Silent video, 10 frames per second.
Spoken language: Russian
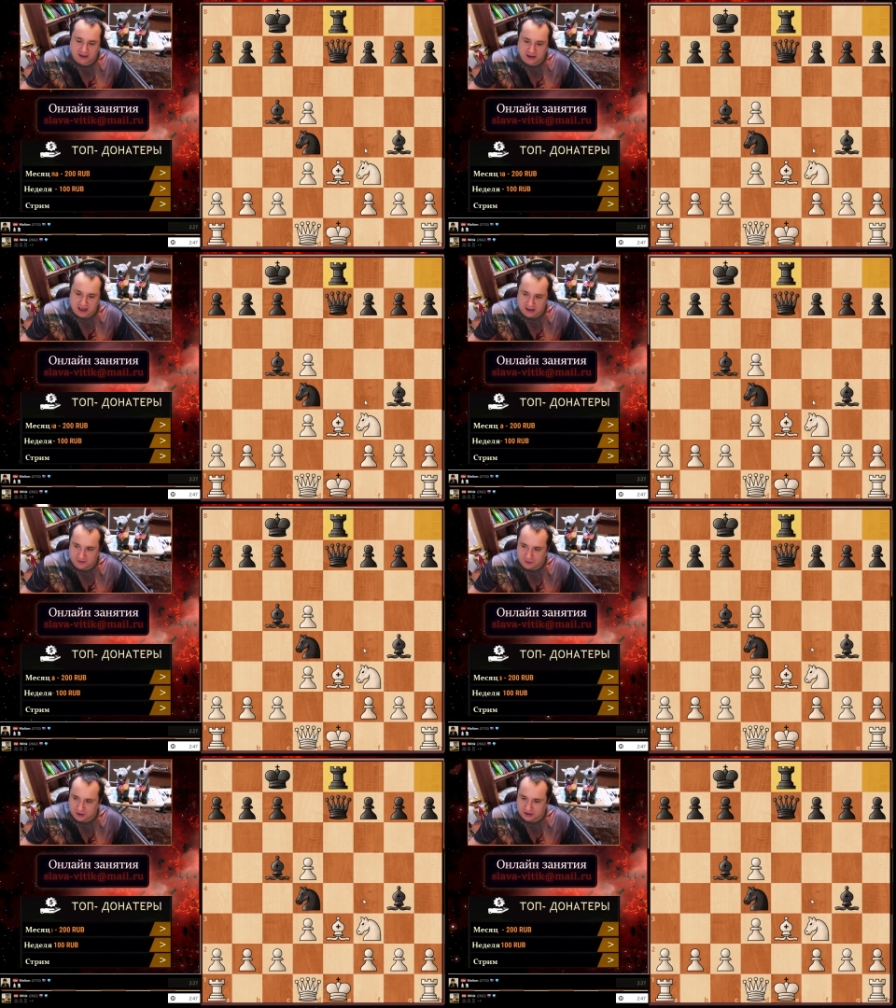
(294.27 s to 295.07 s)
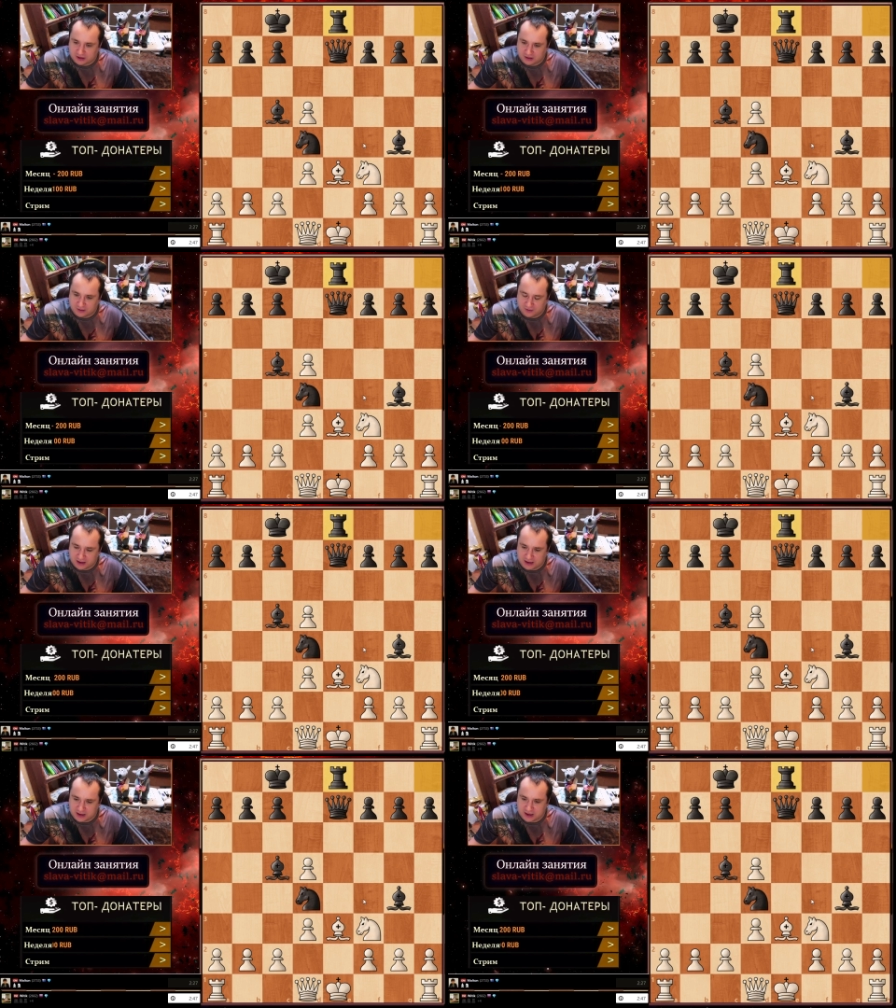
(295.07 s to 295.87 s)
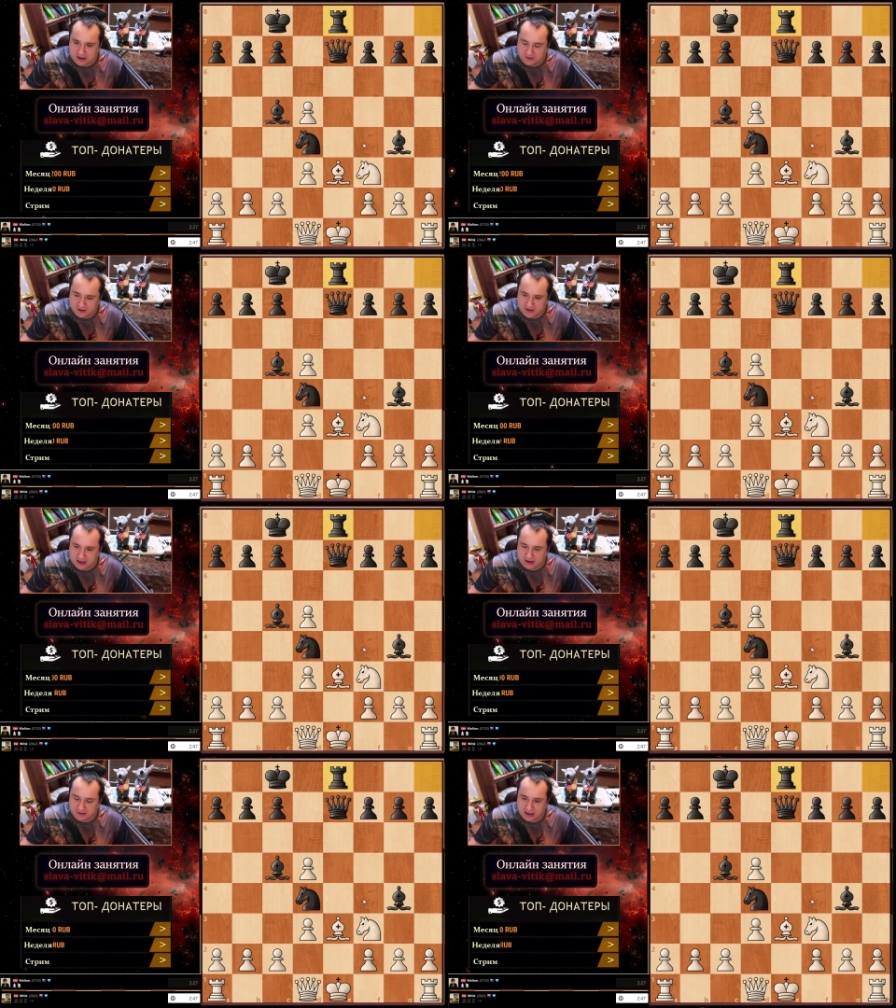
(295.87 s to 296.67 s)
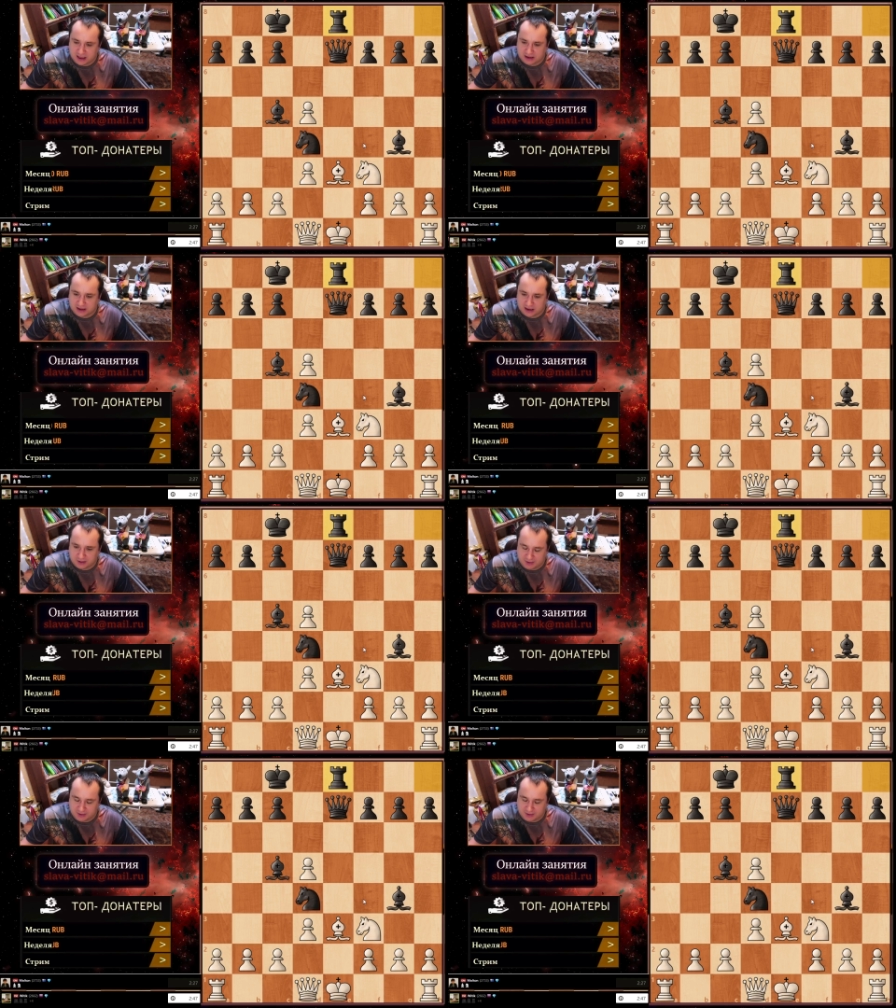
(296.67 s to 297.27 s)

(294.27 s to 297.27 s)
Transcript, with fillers: Да, и вот э, фактически во всех вариантах